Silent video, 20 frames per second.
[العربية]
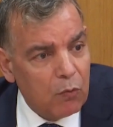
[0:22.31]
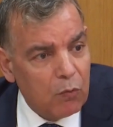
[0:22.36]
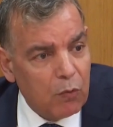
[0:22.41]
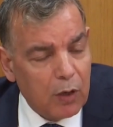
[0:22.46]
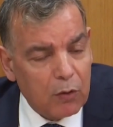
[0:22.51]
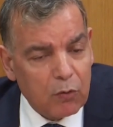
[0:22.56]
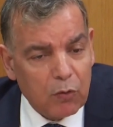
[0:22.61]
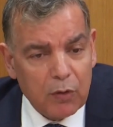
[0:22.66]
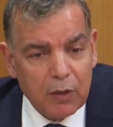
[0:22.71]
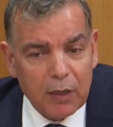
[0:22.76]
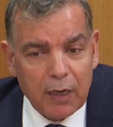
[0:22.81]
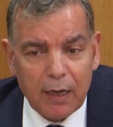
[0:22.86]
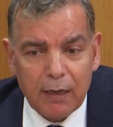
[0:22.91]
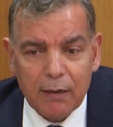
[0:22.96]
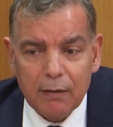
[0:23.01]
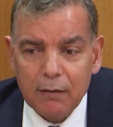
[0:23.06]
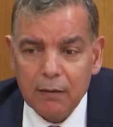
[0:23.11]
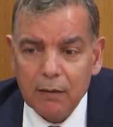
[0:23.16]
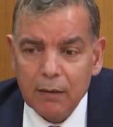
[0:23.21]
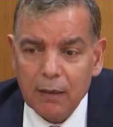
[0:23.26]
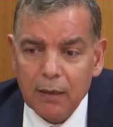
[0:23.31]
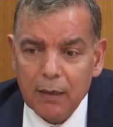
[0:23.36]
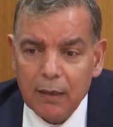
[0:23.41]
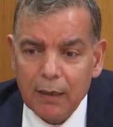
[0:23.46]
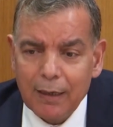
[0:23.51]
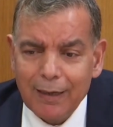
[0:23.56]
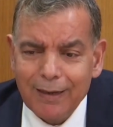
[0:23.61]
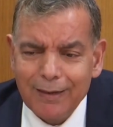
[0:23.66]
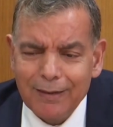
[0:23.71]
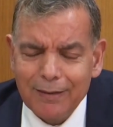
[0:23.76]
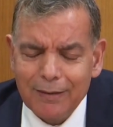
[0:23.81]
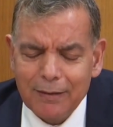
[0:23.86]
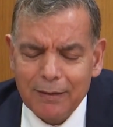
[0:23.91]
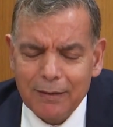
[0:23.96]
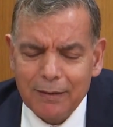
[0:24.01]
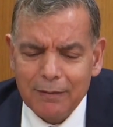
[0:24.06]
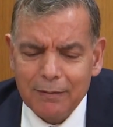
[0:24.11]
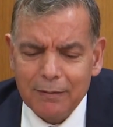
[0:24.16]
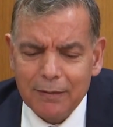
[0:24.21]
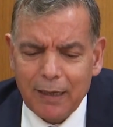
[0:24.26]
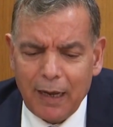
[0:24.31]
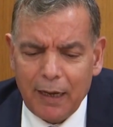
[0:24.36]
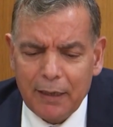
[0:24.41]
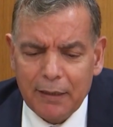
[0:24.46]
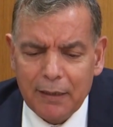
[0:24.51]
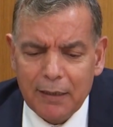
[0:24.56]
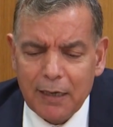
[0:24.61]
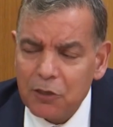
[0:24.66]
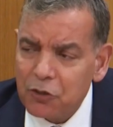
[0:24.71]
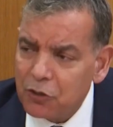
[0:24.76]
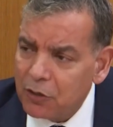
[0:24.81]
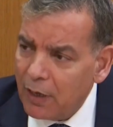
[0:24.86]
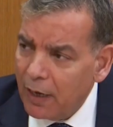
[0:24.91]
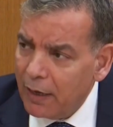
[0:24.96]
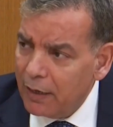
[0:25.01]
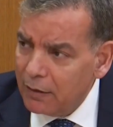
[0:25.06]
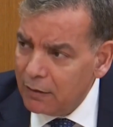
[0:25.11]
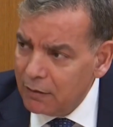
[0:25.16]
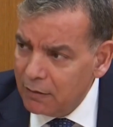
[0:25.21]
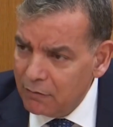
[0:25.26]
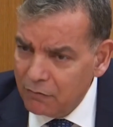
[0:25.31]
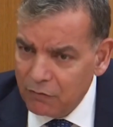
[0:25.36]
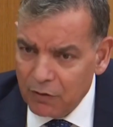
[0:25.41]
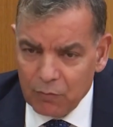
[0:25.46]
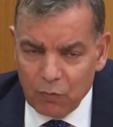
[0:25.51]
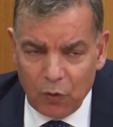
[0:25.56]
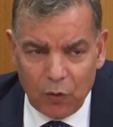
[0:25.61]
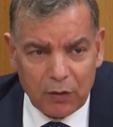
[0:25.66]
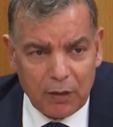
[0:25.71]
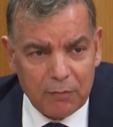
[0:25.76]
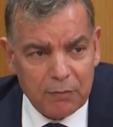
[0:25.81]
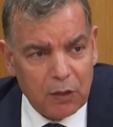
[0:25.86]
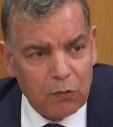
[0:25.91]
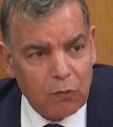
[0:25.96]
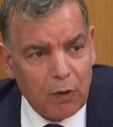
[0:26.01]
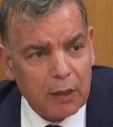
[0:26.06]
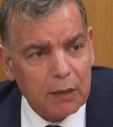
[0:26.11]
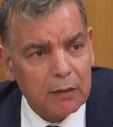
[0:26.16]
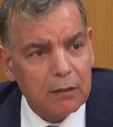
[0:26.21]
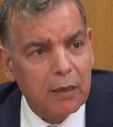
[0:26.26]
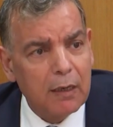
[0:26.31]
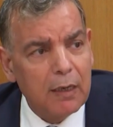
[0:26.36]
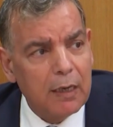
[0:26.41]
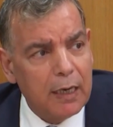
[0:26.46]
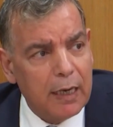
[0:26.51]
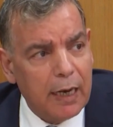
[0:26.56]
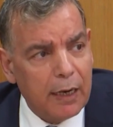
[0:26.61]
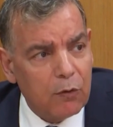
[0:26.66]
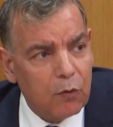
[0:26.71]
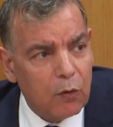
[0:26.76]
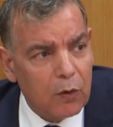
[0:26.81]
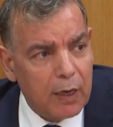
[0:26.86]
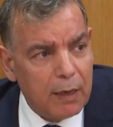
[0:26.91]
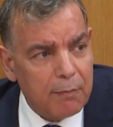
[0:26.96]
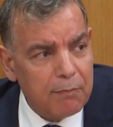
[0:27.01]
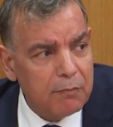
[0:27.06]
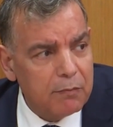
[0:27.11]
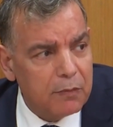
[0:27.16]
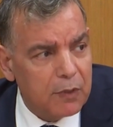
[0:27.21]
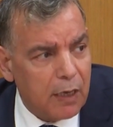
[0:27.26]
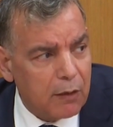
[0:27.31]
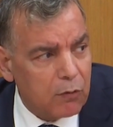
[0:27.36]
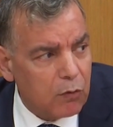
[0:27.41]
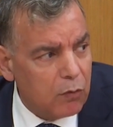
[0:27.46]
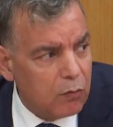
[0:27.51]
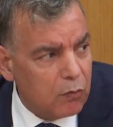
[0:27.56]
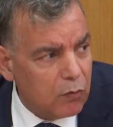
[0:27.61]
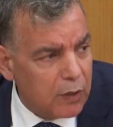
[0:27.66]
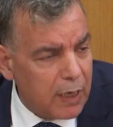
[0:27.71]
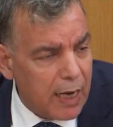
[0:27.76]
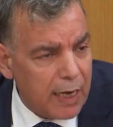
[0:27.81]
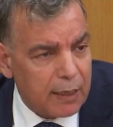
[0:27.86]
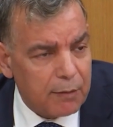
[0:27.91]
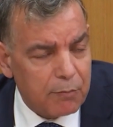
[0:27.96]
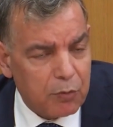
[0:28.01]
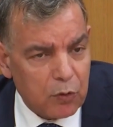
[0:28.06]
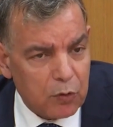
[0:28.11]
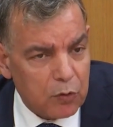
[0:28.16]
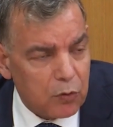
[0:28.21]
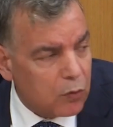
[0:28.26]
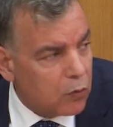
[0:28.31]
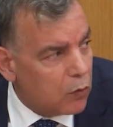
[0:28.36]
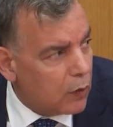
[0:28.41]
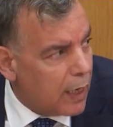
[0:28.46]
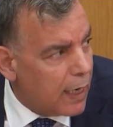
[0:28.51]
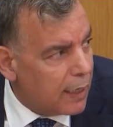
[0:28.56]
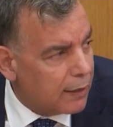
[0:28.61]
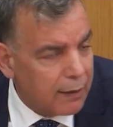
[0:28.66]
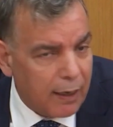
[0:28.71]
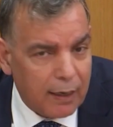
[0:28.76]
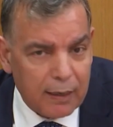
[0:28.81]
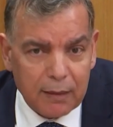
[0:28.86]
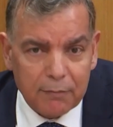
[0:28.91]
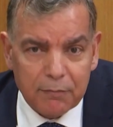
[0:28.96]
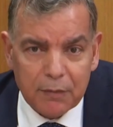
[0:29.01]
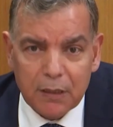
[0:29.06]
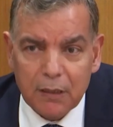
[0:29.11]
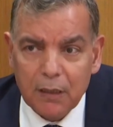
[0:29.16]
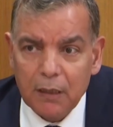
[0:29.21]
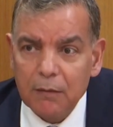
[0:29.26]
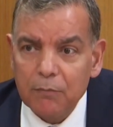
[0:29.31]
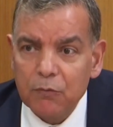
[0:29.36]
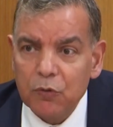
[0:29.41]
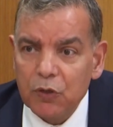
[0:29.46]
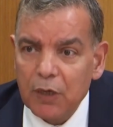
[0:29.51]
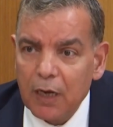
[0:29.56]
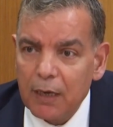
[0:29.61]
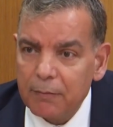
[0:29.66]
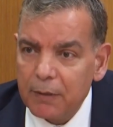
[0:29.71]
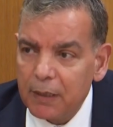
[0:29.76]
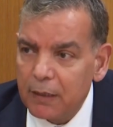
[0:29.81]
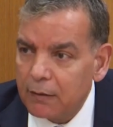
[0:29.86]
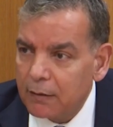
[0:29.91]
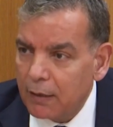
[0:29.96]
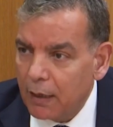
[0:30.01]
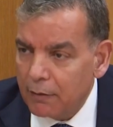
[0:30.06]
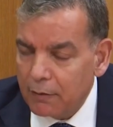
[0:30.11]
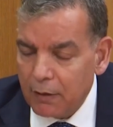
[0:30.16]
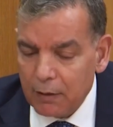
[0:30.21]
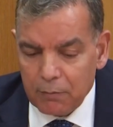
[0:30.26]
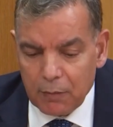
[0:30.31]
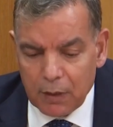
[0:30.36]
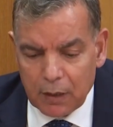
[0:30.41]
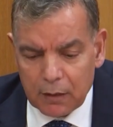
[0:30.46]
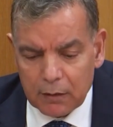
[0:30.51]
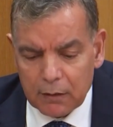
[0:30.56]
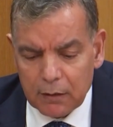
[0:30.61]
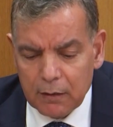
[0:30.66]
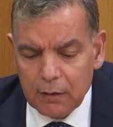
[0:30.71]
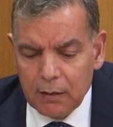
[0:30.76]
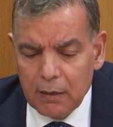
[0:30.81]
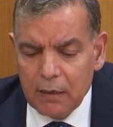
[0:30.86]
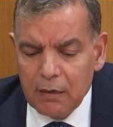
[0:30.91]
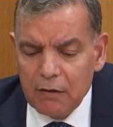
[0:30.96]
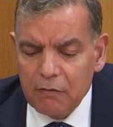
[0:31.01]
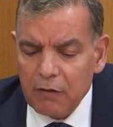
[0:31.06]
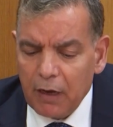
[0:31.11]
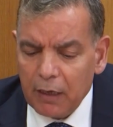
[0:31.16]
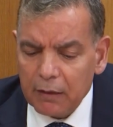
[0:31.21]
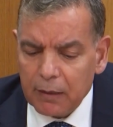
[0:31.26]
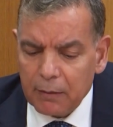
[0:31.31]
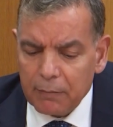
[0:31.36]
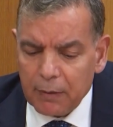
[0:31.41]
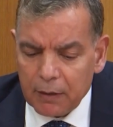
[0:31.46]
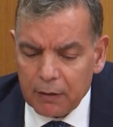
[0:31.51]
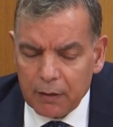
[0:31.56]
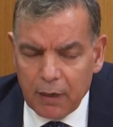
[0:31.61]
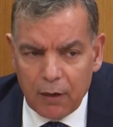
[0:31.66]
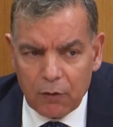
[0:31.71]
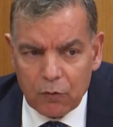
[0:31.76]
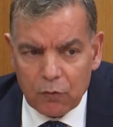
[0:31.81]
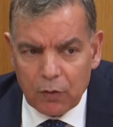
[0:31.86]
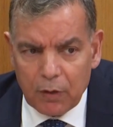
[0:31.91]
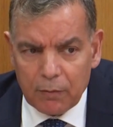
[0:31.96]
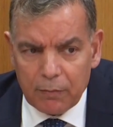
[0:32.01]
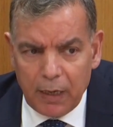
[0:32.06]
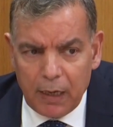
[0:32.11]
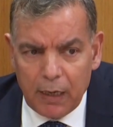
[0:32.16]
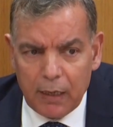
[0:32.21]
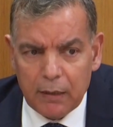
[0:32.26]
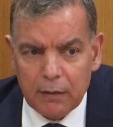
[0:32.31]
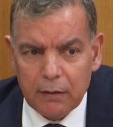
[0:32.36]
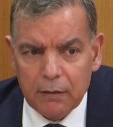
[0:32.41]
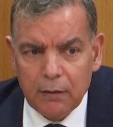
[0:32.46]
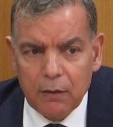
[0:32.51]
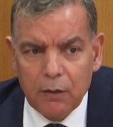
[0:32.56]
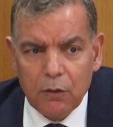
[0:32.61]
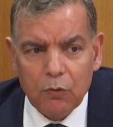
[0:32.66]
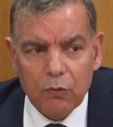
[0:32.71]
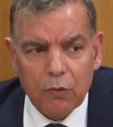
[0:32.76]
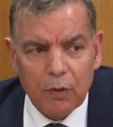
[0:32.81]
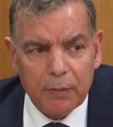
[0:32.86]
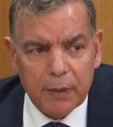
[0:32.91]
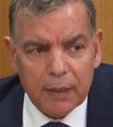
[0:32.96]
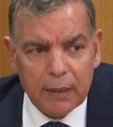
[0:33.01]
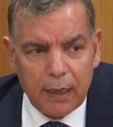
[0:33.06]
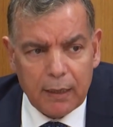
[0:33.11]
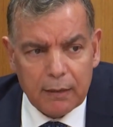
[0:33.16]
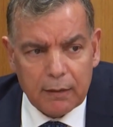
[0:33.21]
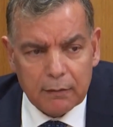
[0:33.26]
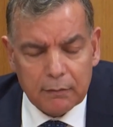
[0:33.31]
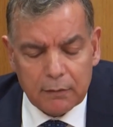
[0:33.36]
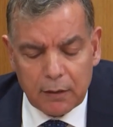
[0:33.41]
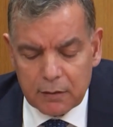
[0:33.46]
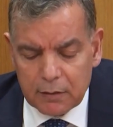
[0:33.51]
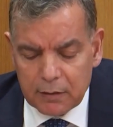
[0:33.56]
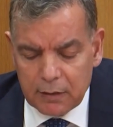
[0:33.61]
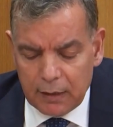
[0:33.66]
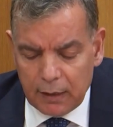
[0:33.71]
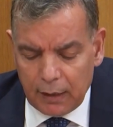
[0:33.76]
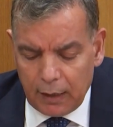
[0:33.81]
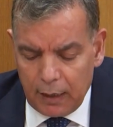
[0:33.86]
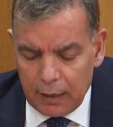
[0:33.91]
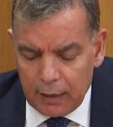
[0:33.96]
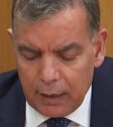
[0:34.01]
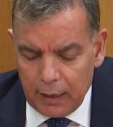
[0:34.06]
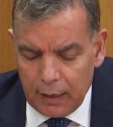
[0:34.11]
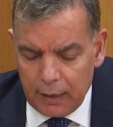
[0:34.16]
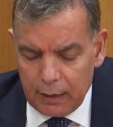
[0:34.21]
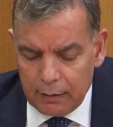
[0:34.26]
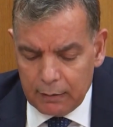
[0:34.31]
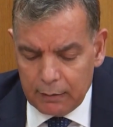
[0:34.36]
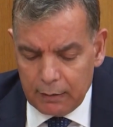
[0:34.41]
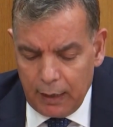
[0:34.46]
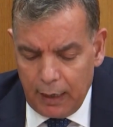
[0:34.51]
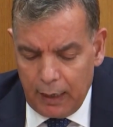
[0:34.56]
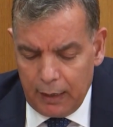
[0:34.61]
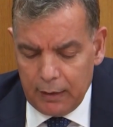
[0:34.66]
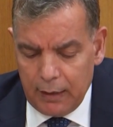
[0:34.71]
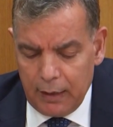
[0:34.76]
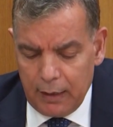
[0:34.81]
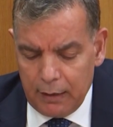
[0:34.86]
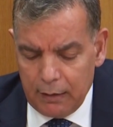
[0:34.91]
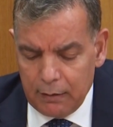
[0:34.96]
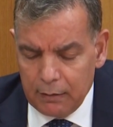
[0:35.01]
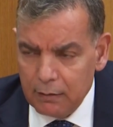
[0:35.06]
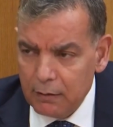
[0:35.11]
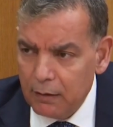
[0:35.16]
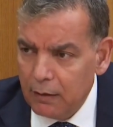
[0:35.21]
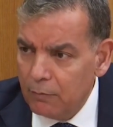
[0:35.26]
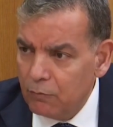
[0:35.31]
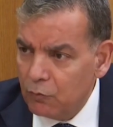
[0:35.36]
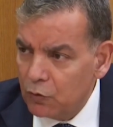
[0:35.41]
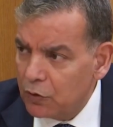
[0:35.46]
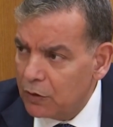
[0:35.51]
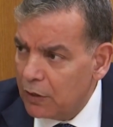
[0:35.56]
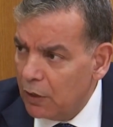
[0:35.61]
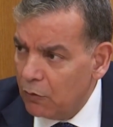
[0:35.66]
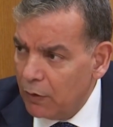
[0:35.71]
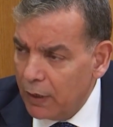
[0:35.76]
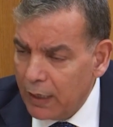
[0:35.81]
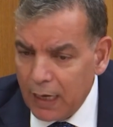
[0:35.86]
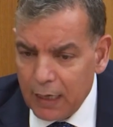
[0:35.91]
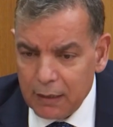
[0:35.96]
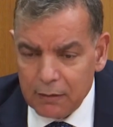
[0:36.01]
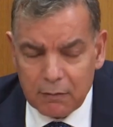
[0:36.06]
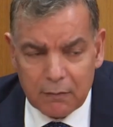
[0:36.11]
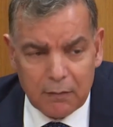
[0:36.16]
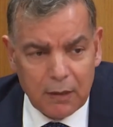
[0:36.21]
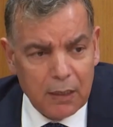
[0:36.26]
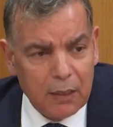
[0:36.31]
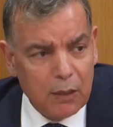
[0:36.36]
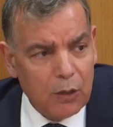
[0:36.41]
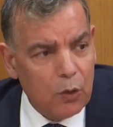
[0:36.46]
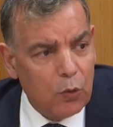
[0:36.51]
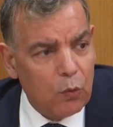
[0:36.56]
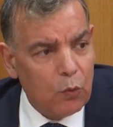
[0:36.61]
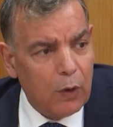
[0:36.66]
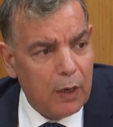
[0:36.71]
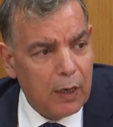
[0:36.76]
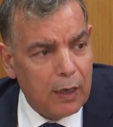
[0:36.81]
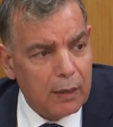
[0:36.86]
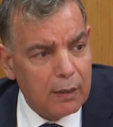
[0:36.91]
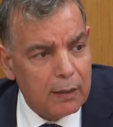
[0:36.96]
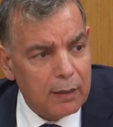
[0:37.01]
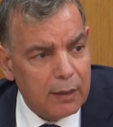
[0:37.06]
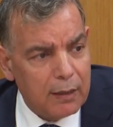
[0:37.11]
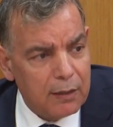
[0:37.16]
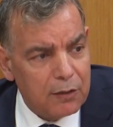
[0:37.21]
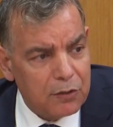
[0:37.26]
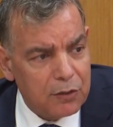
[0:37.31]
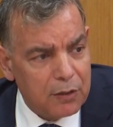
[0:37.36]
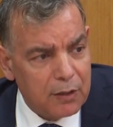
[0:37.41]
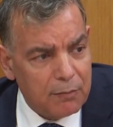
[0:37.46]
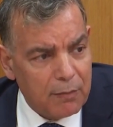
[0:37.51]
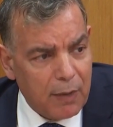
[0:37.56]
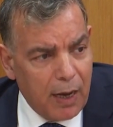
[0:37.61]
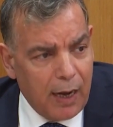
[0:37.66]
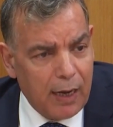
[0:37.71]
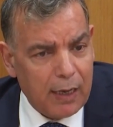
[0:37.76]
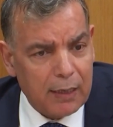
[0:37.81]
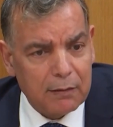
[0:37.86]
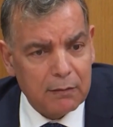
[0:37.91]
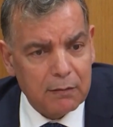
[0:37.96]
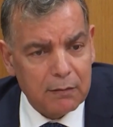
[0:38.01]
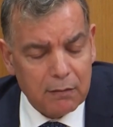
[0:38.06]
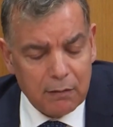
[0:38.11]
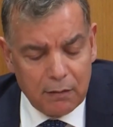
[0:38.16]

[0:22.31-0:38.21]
وكنا آه، يعني نجتهد في معظم الوقت لأنه لم تكن هناك بروتوكولات عالمية لمجابهة هذا المرض فاعتبرناه وباء وبدأنا التنسيق على أعلى المستويات والاجتماعات